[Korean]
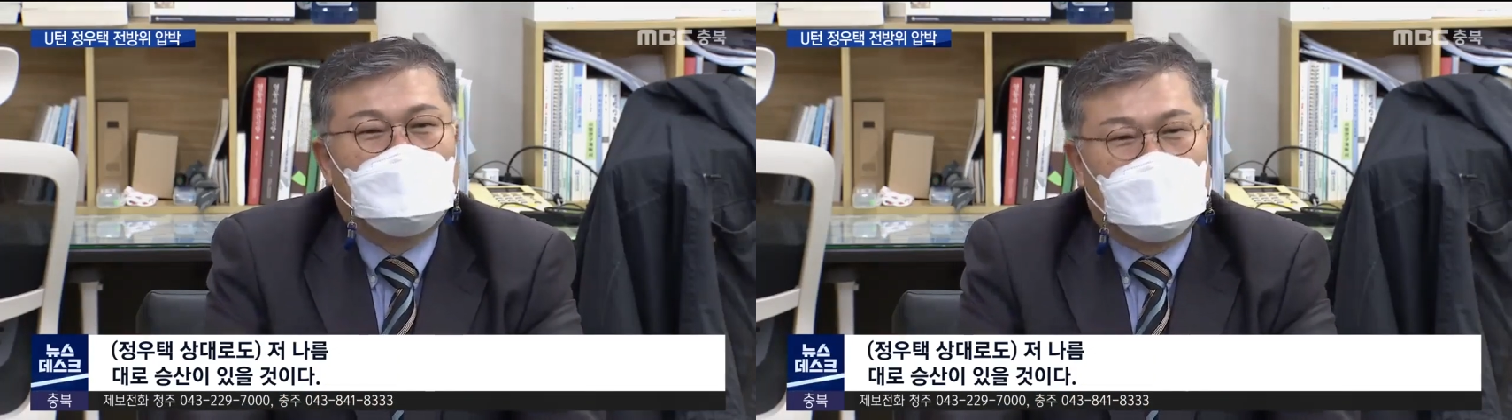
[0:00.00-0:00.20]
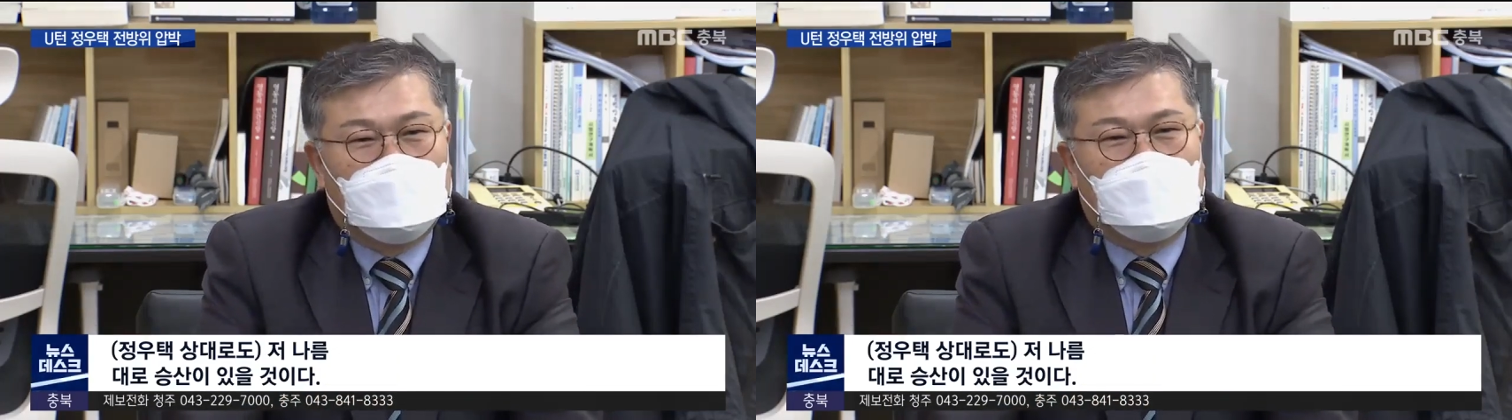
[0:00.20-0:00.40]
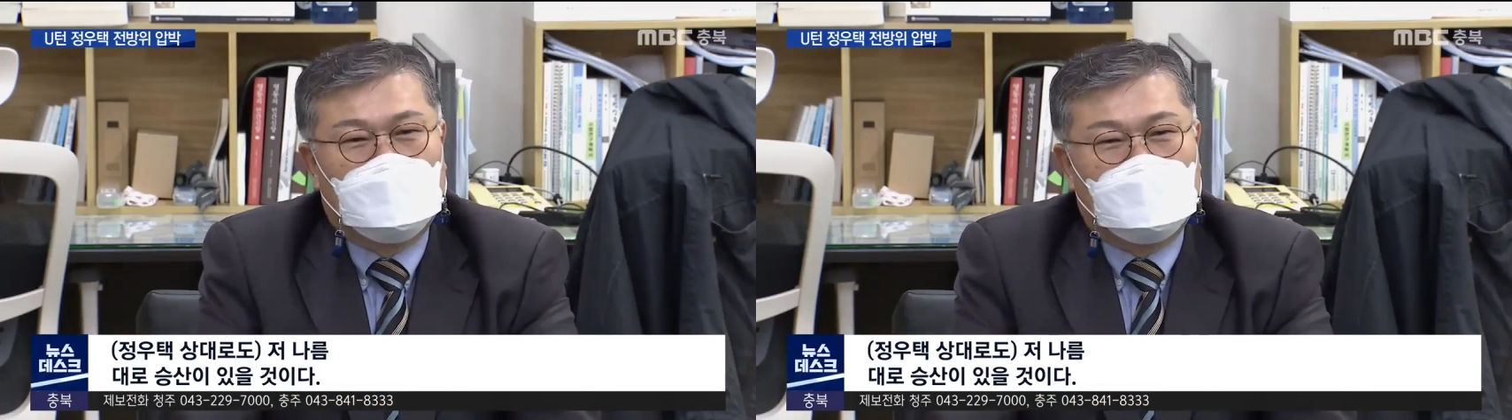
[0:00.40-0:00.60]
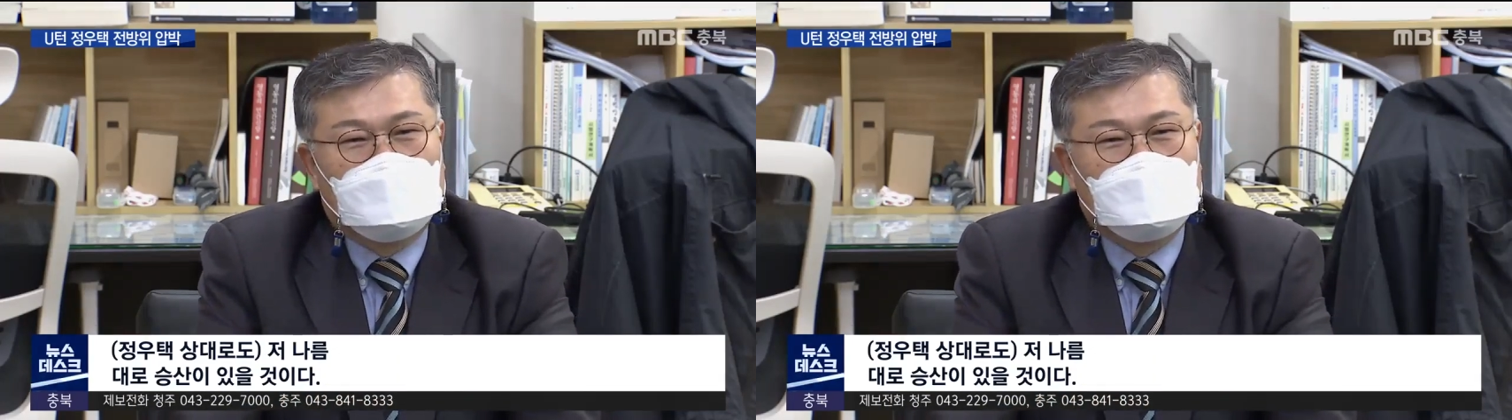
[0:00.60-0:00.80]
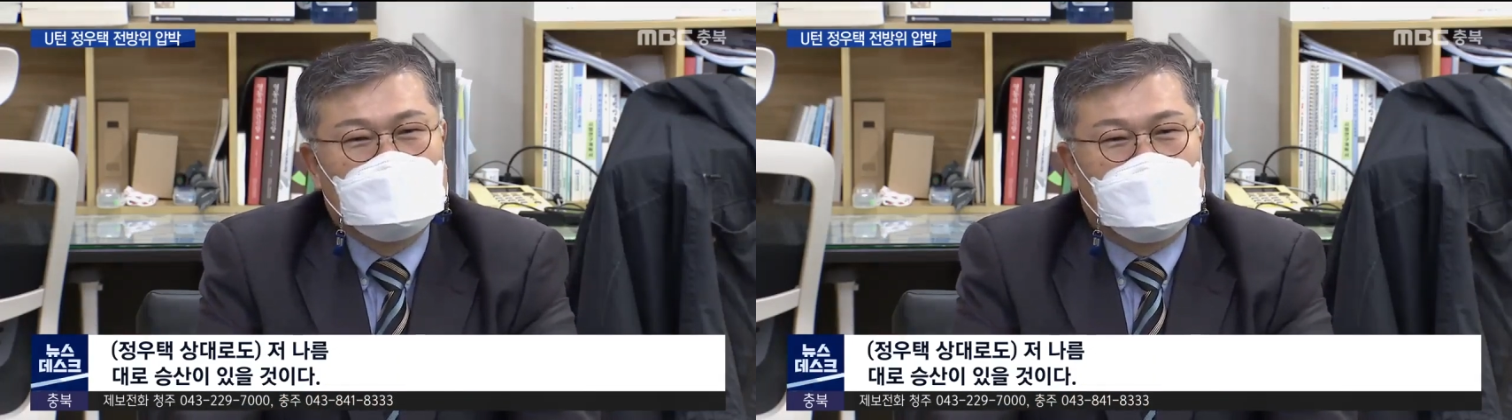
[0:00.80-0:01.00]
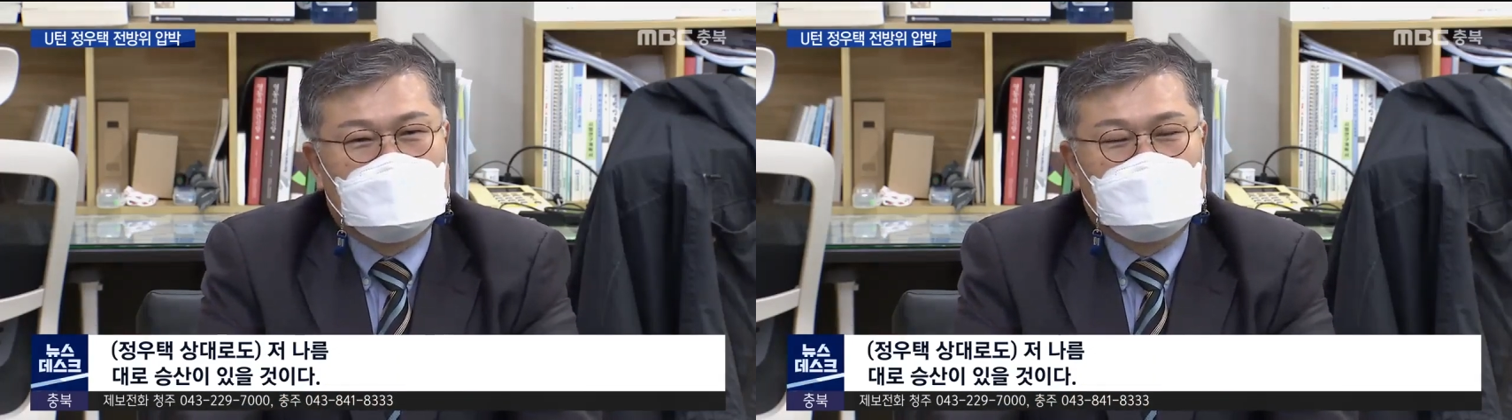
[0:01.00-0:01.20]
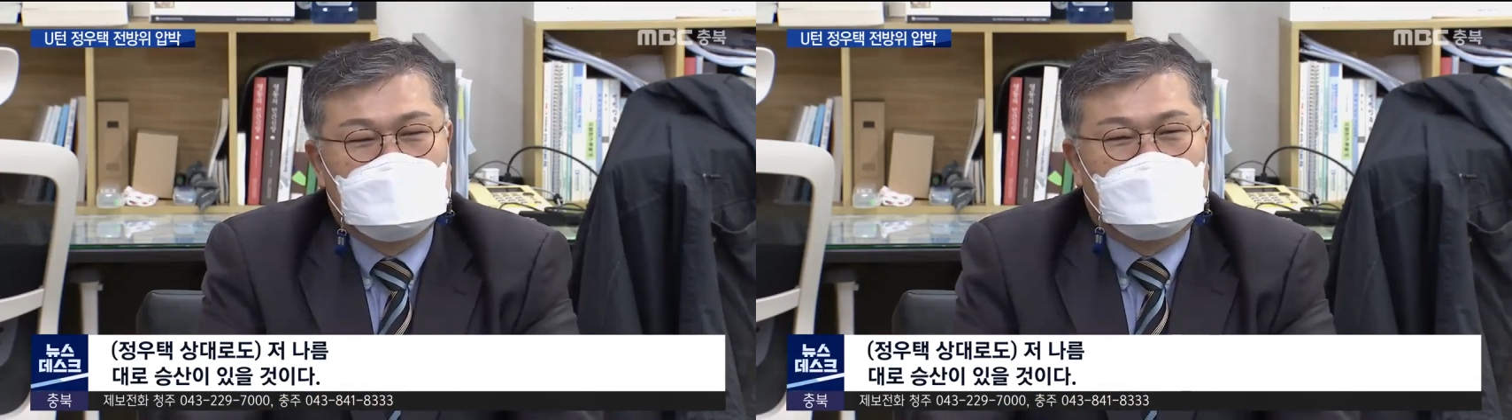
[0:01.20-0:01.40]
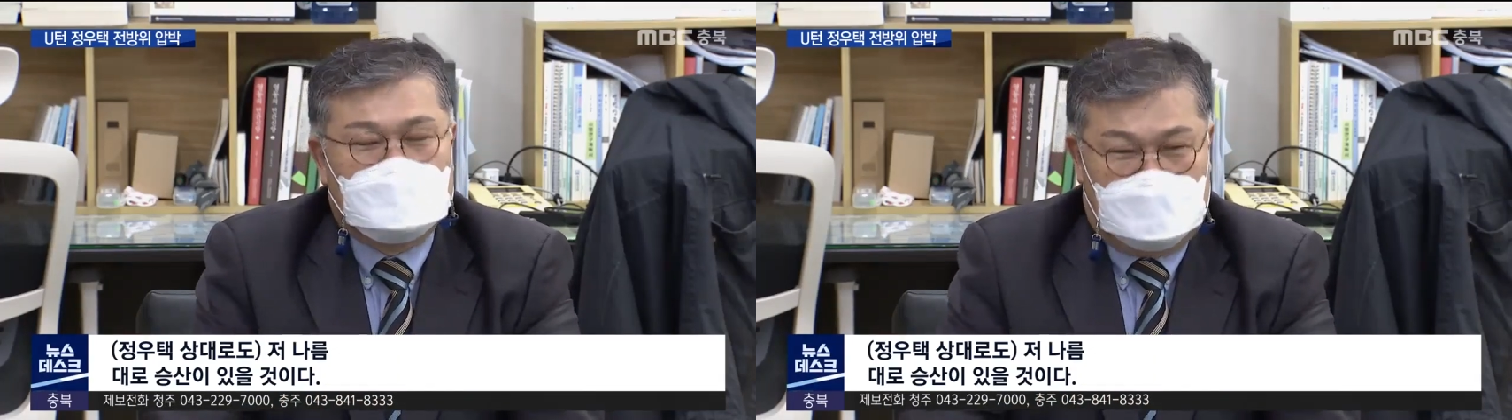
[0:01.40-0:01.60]
어, 승산이
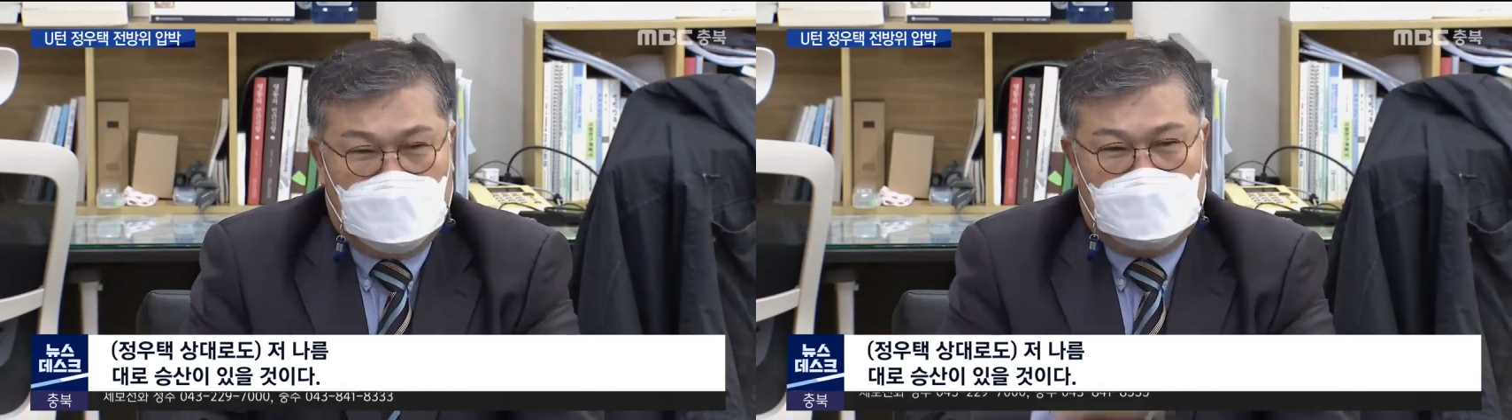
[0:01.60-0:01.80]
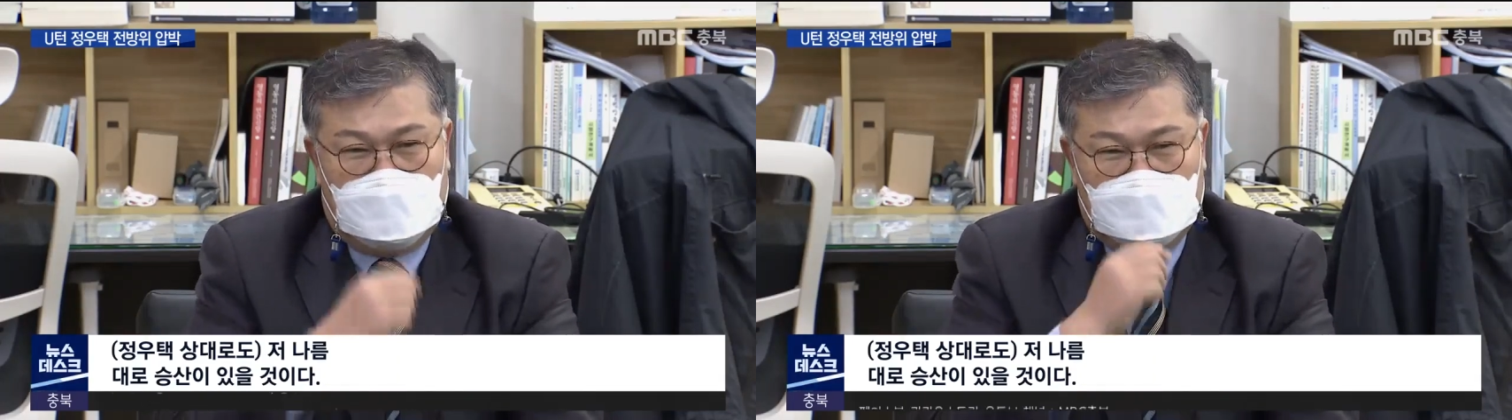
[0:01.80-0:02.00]
있을 것이다.